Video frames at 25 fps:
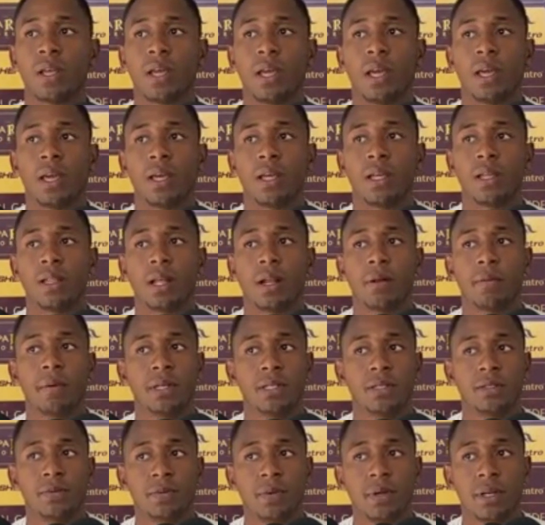eh, tal
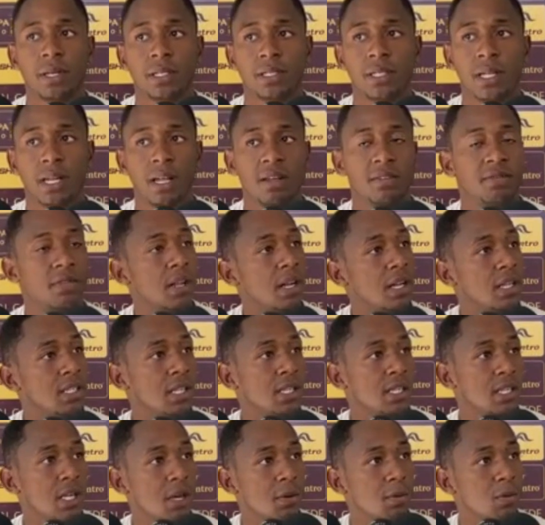vez pues en las
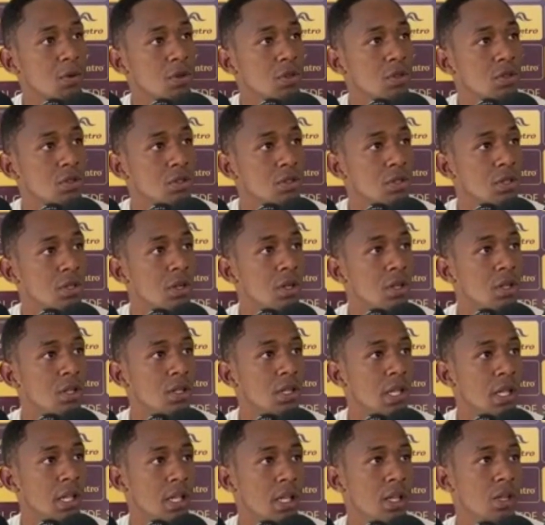falencias que hemos
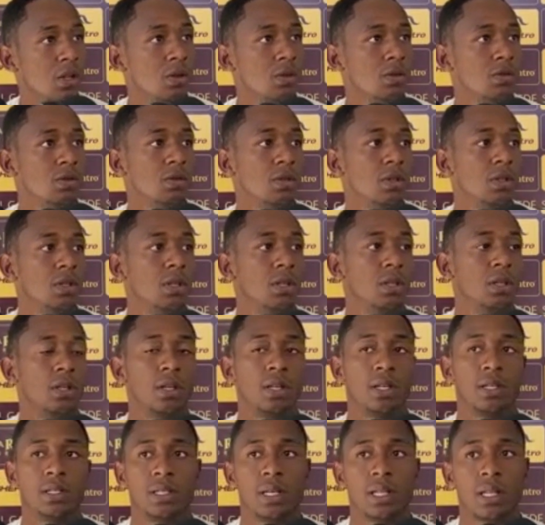tenido,
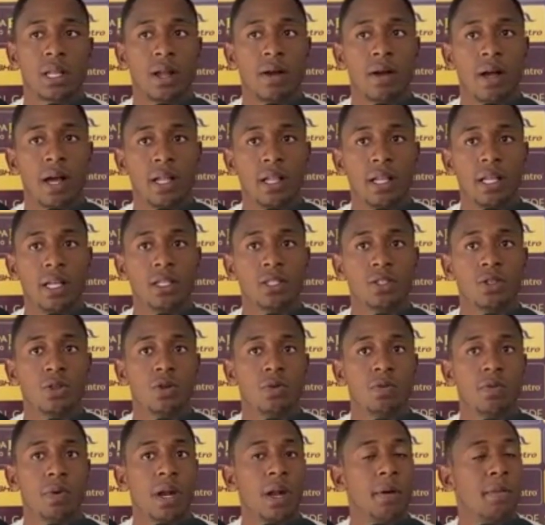se trabaja en
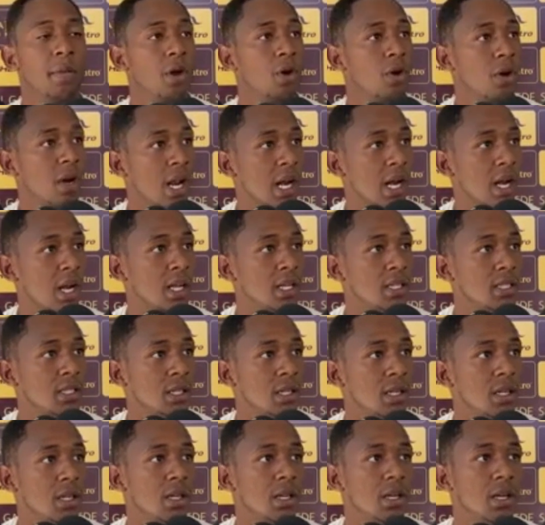eso para mejorarlas